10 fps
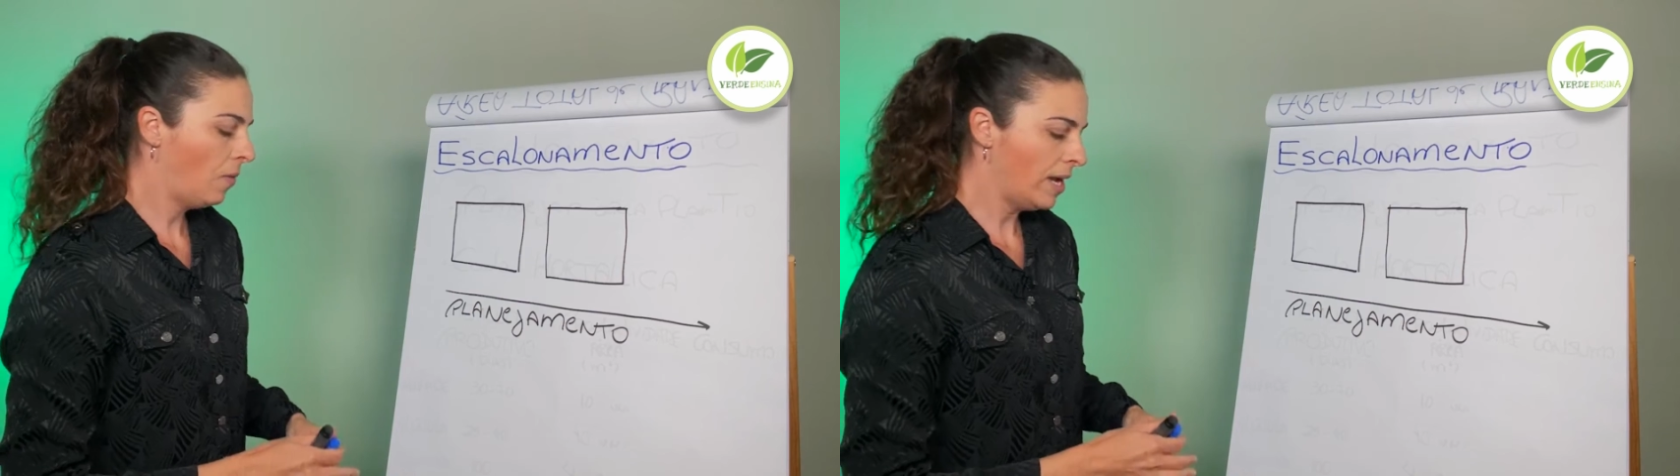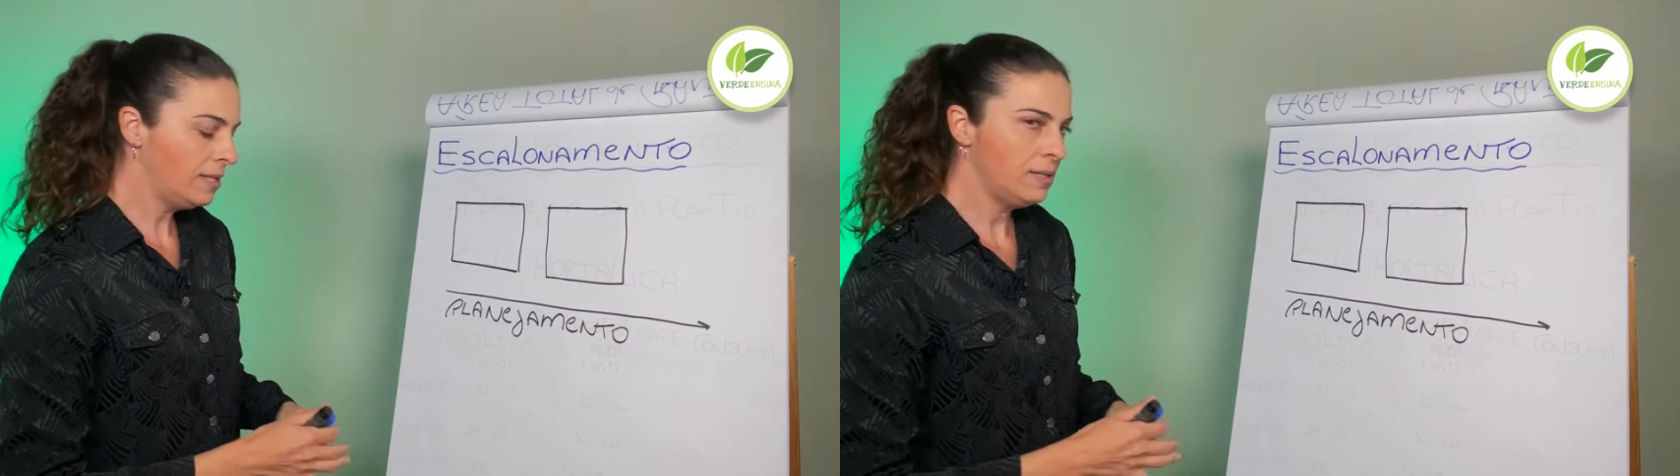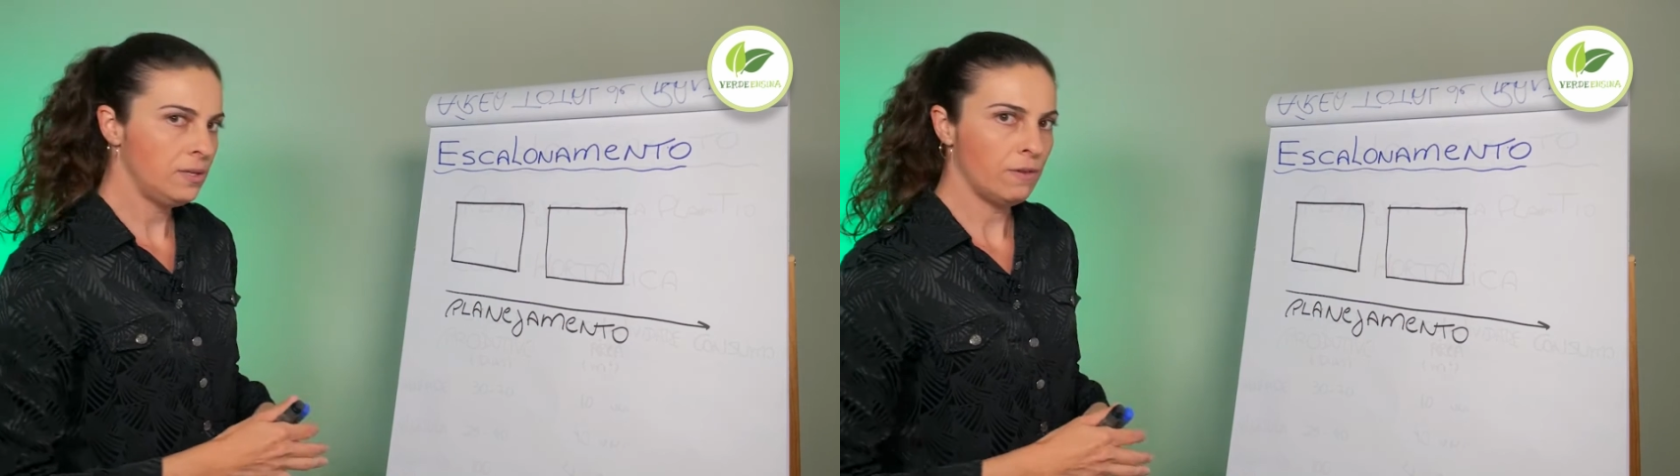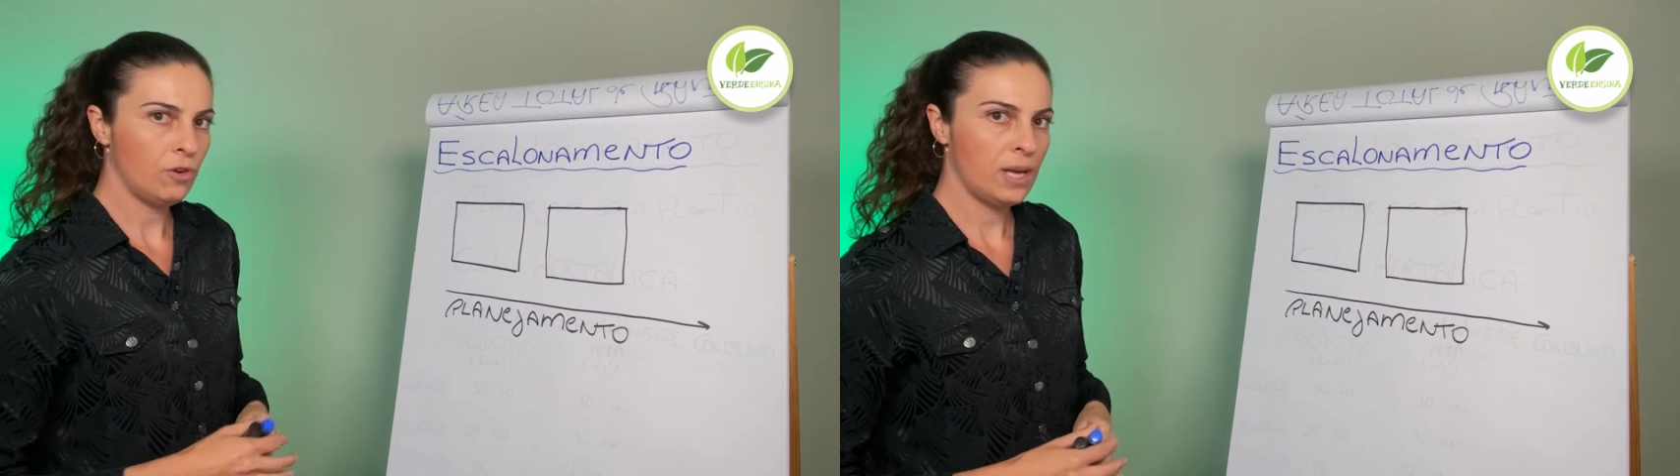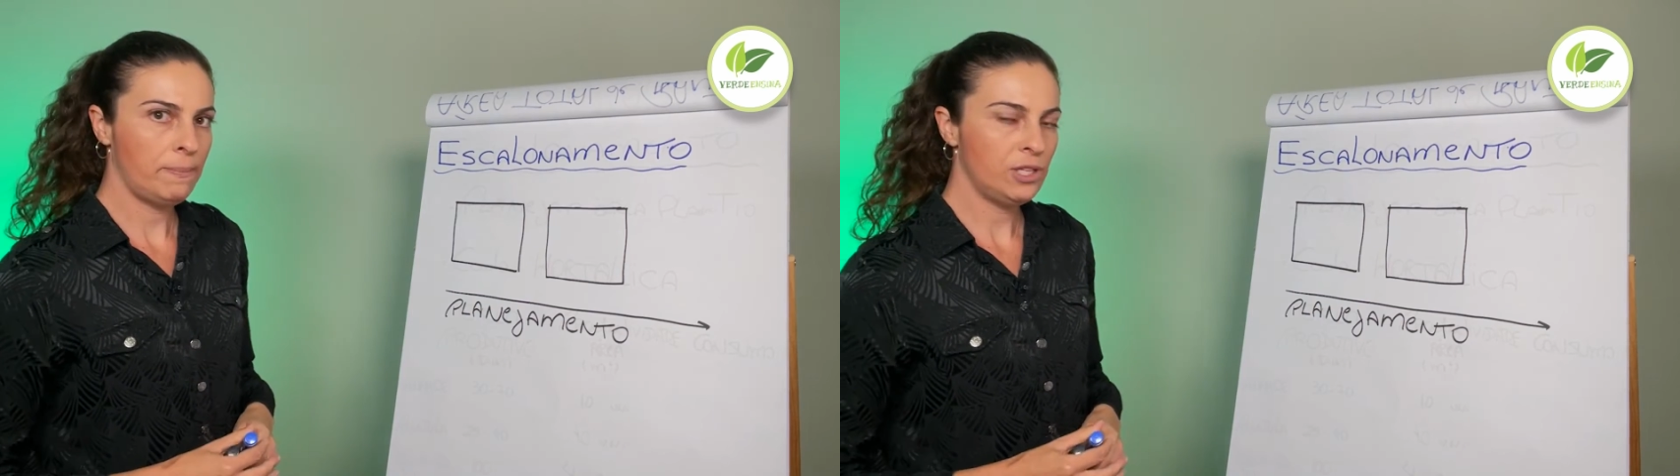é assim, eu vou
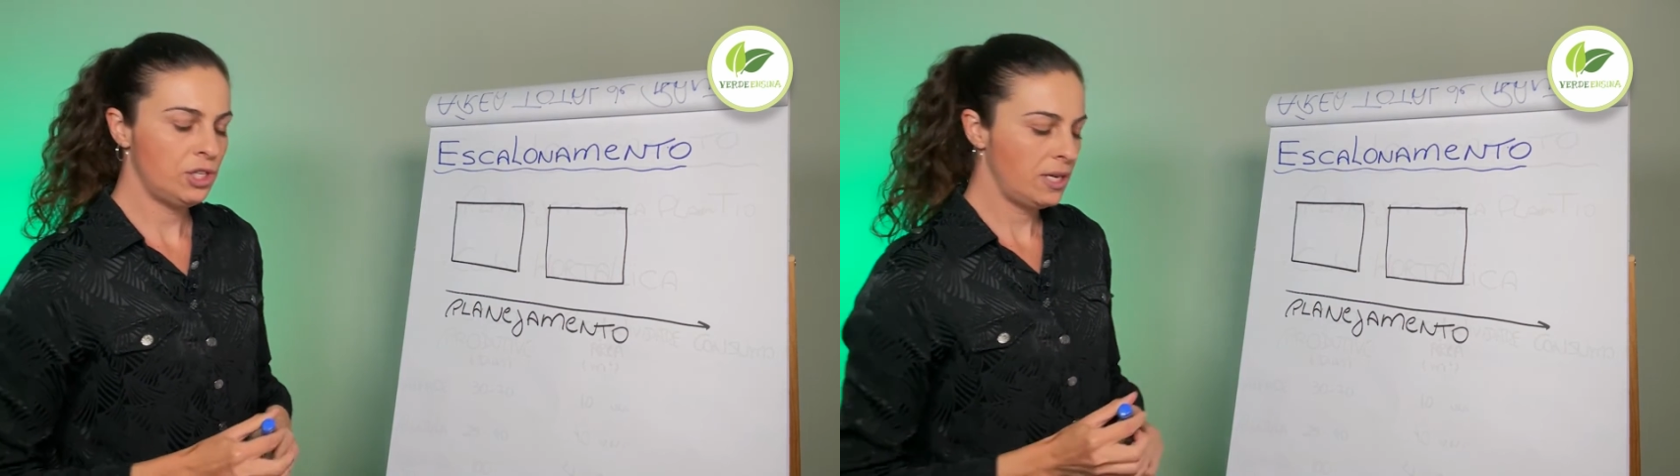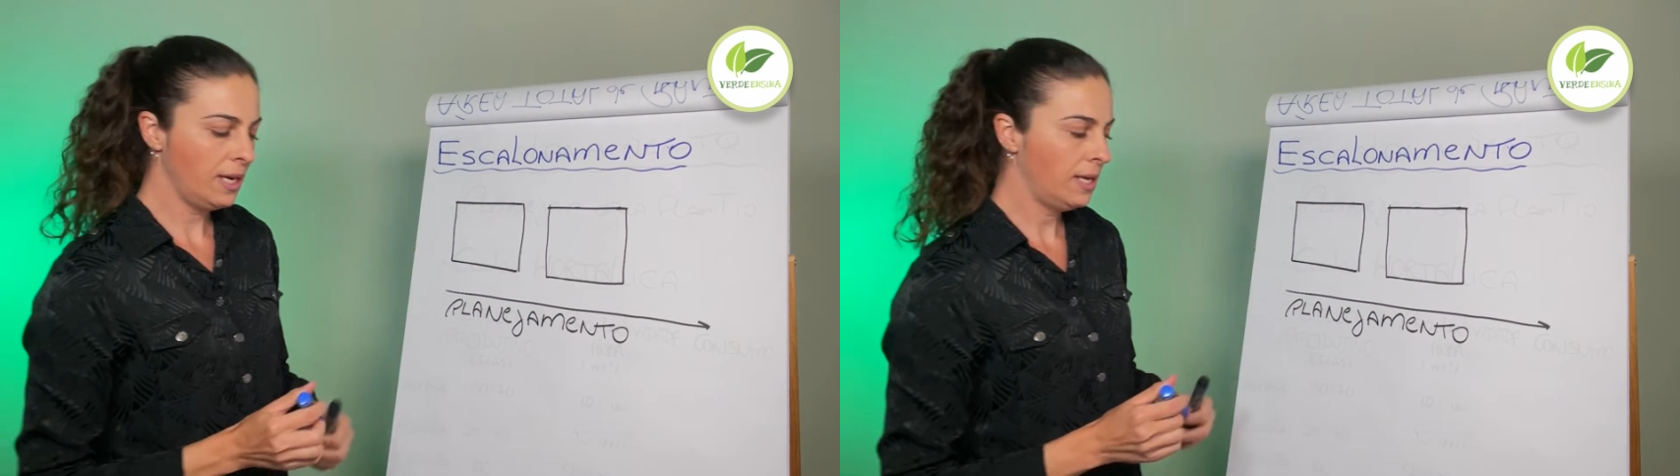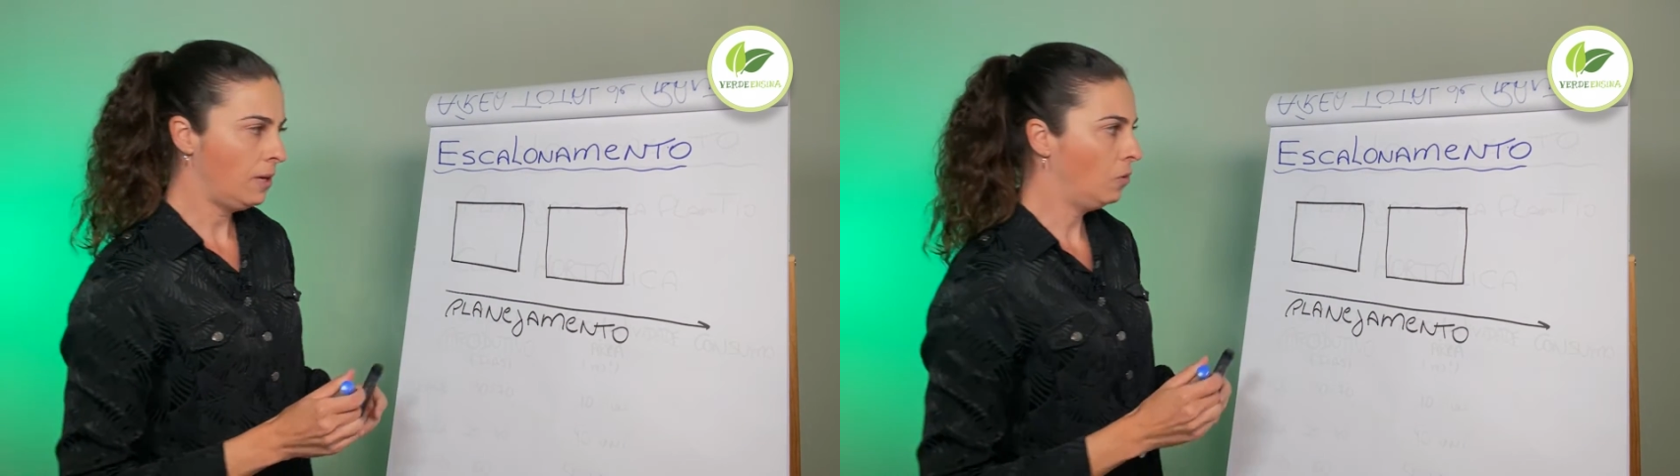repetir aqui